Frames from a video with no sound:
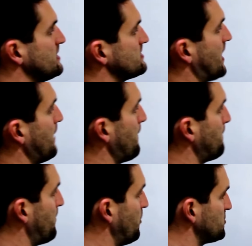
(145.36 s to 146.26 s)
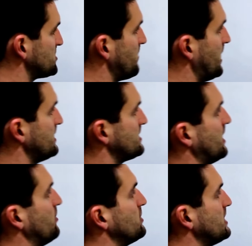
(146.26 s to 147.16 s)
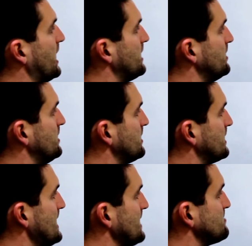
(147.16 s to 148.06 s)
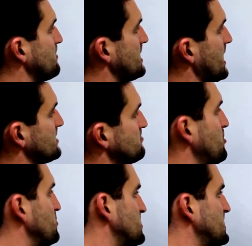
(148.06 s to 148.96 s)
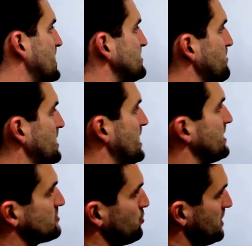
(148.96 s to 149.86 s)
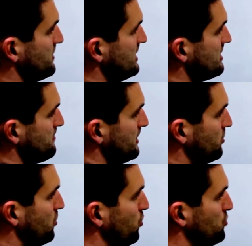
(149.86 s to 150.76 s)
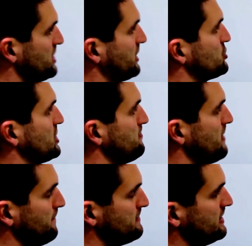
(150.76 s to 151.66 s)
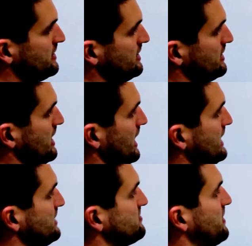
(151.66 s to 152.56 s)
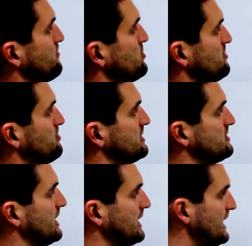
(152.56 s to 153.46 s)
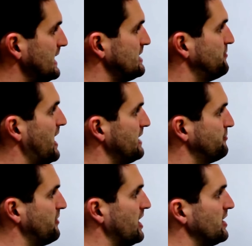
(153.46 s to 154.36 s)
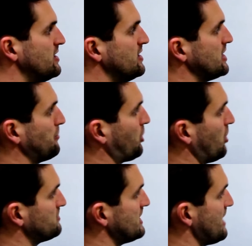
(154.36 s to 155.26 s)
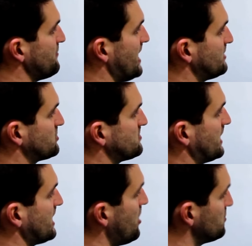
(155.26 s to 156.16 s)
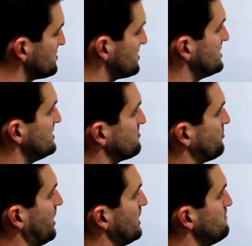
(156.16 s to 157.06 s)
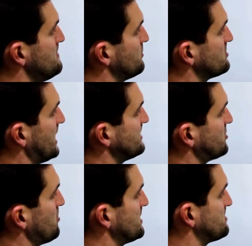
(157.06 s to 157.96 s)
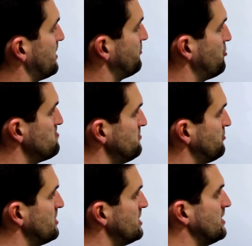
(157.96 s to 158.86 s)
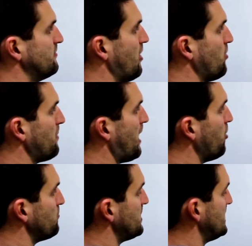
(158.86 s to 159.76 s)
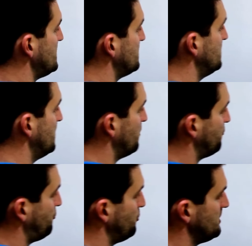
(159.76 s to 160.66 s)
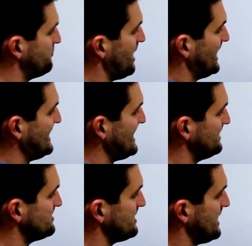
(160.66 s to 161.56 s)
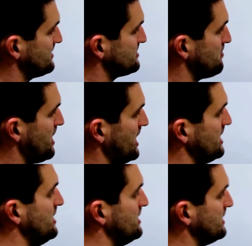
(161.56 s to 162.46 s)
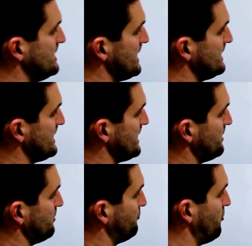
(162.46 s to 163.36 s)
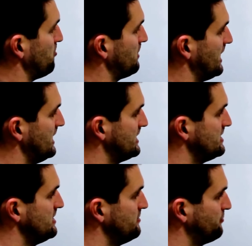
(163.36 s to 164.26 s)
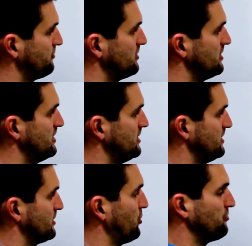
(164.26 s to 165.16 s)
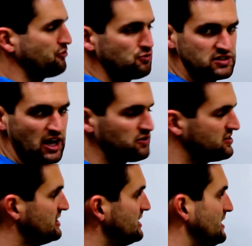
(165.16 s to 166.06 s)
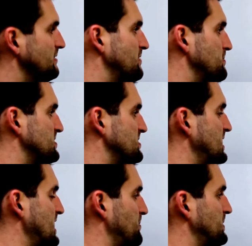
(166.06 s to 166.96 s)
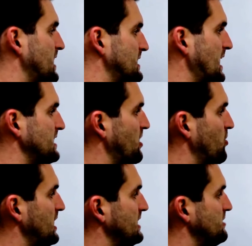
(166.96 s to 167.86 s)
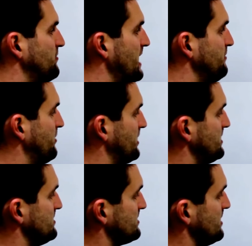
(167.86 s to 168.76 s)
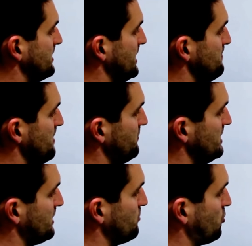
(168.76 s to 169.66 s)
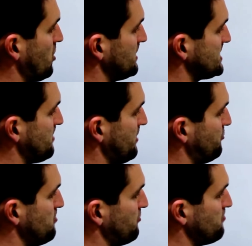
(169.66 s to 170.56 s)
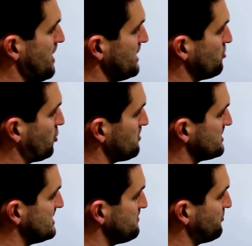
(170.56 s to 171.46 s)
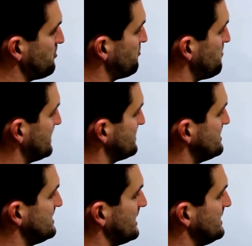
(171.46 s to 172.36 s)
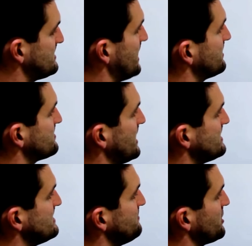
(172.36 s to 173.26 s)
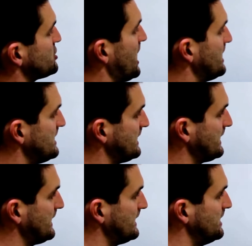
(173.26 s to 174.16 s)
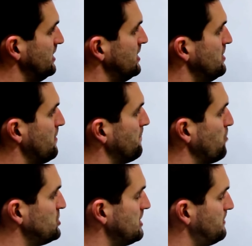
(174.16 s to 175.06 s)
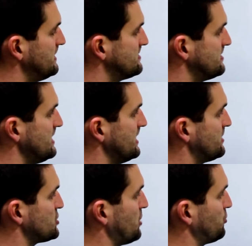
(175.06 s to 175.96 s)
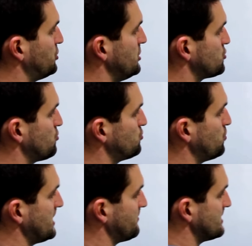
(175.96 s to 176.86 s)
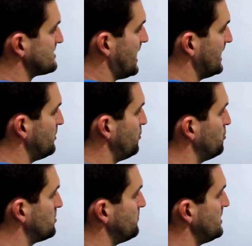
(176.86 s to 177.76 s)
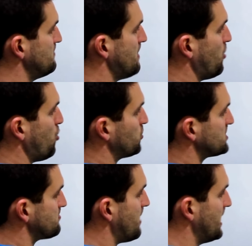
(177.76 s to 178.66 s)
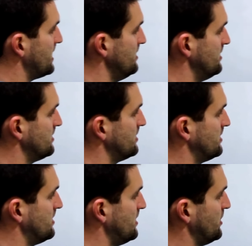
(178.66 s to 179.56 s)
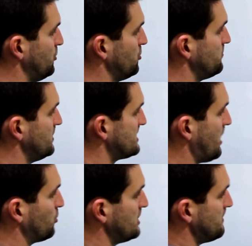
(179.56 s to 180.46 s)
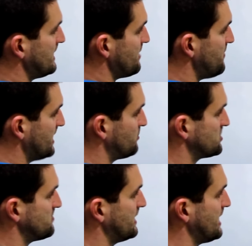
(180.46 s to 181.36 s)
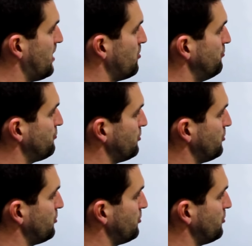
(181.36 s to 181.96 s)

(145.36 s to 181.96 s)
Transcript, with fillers: Es käme plus weiter und dann das mal das, plus das mal das. Oder wenn ihr die Tabelle runtergeschrieben habt, nach links weg multipliziert. Relativ einfach. Ihr bekommt den Erwartungswert raus, ist in diesem Falle minus 1,25. Warum brauchen wir ihn? Für die Varianz erstmal, die ja in der Formel relativ konfus aussieht, wenn man sie sich näher betrachtet, eigentlich auch relativ einfach ist, immer wieder 0,25 mal 0,75 mal, das sind ja nichts anderes als die Wahrscheinlichkeiten, multipliziert, schaut euch die Struktur jeweils an, irgendwie immer hoch 2 irgendwie taucht immer der Erwartungswert auf,